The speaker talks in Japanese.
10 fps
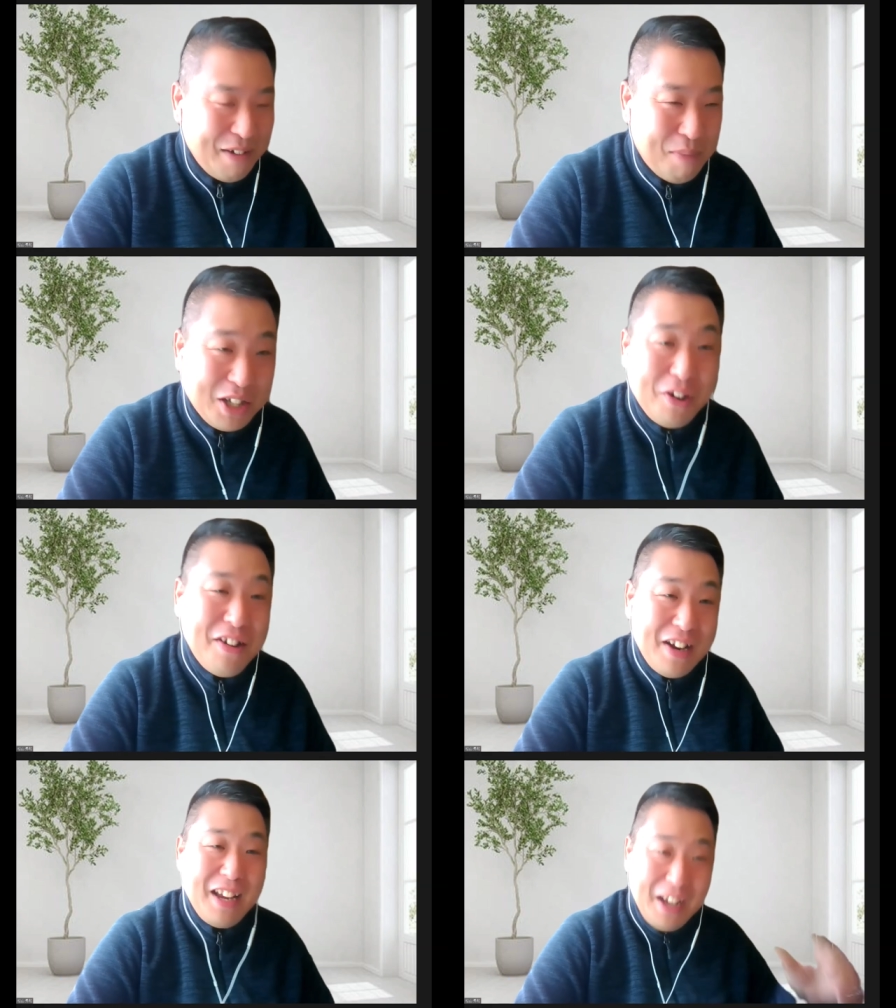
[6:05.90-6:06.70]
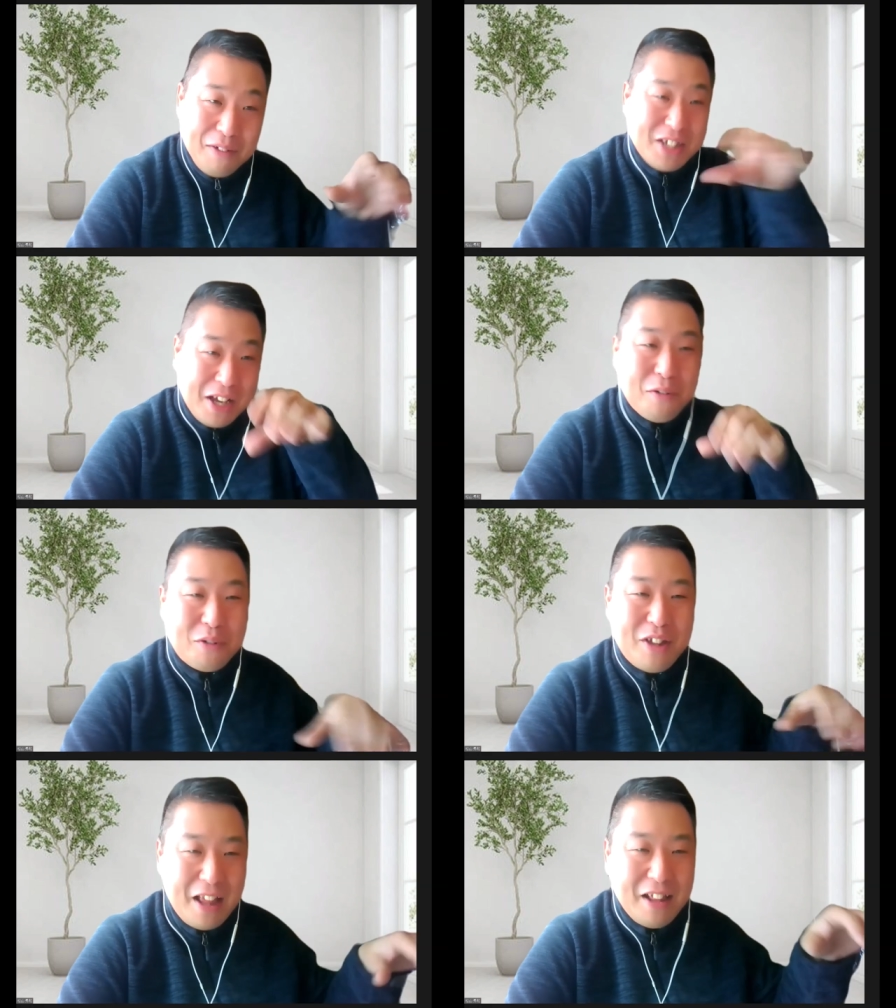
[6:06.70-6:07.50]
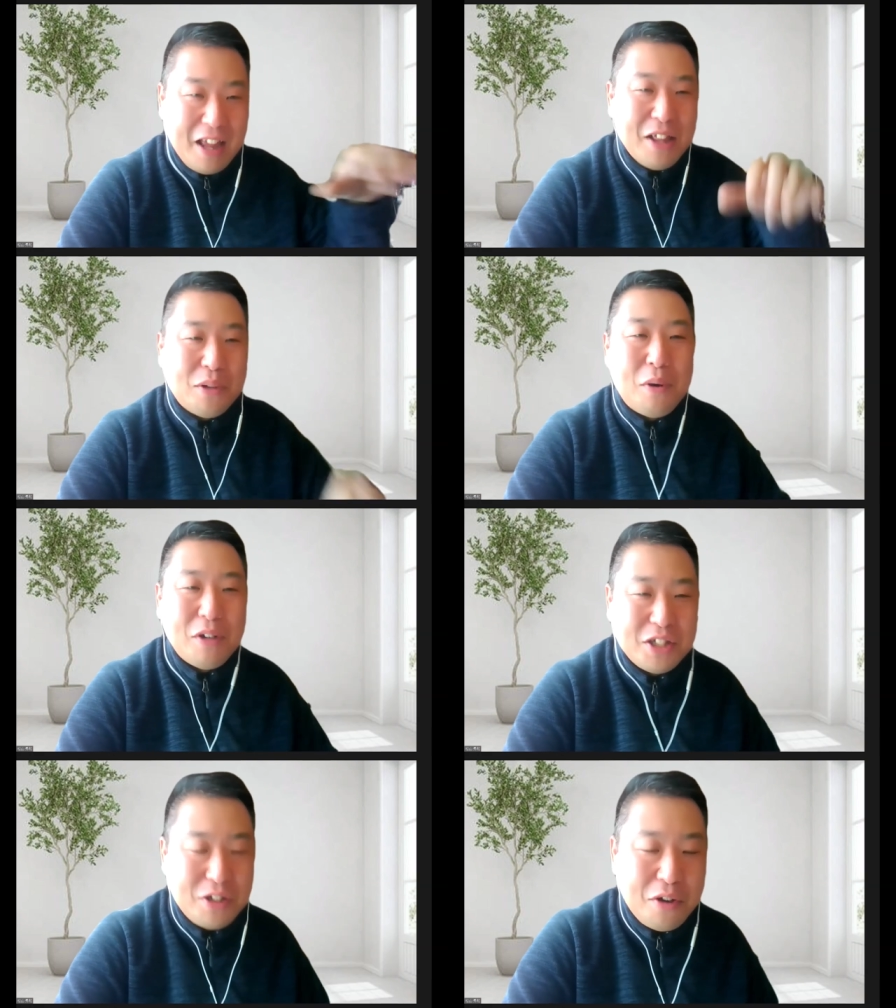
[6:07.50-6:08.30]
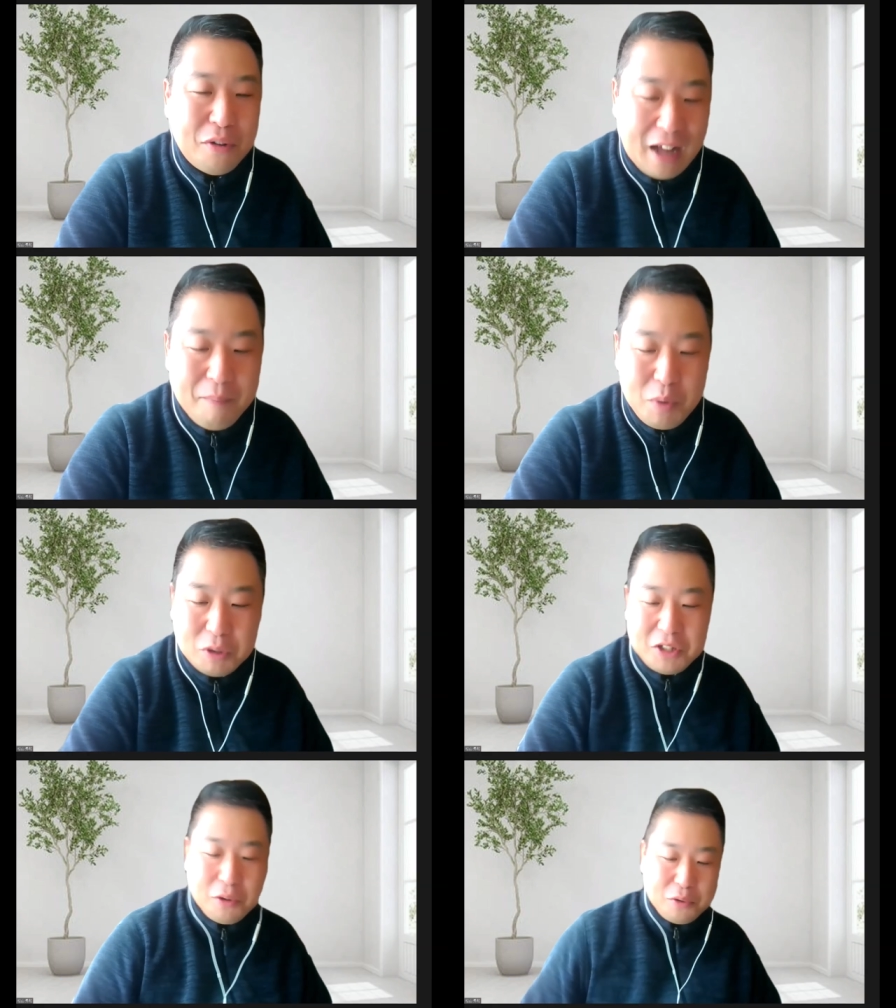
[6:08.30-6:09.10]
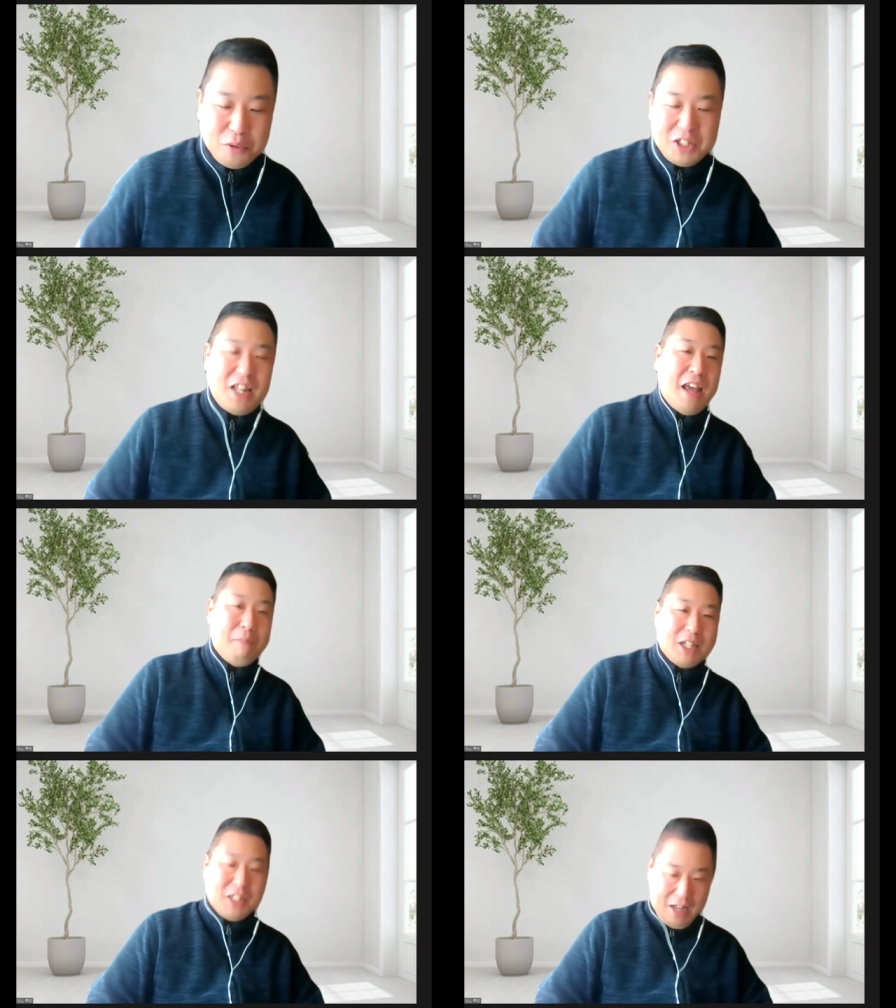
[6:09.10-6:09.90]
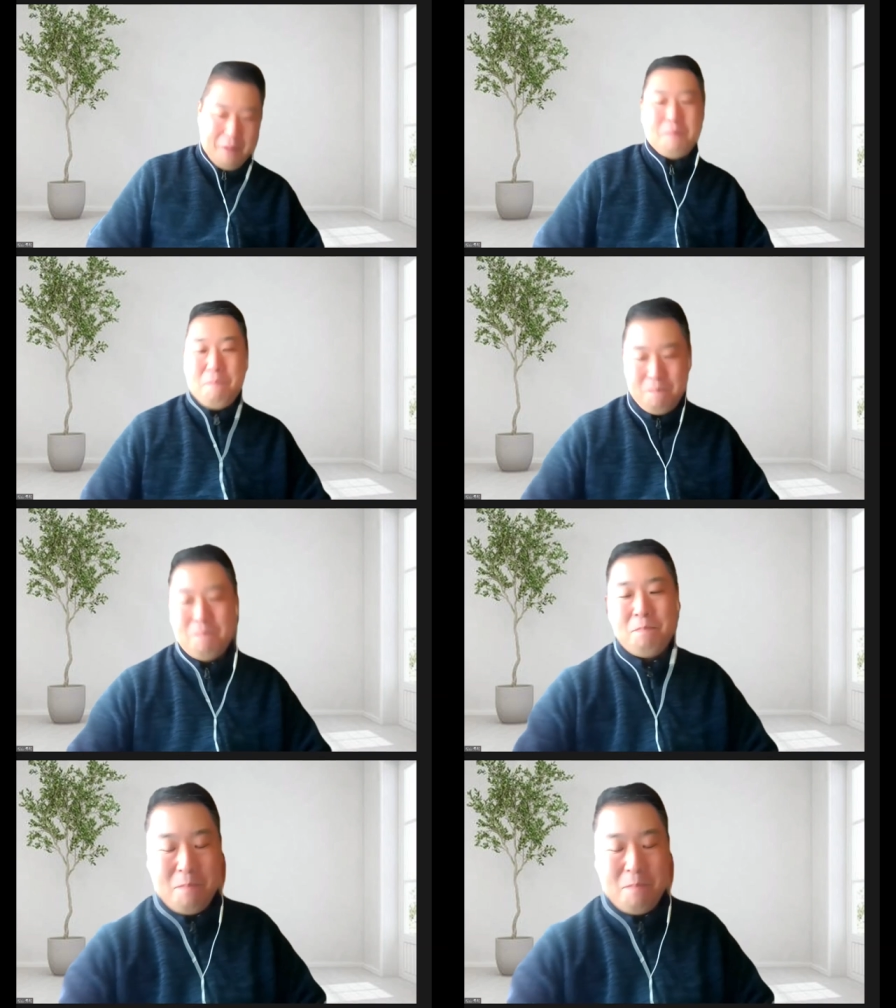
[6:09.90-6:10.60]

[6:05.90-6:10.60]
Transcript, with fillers: まあそれぐらい結構全国転々とするようなお仕事をしてました。うん、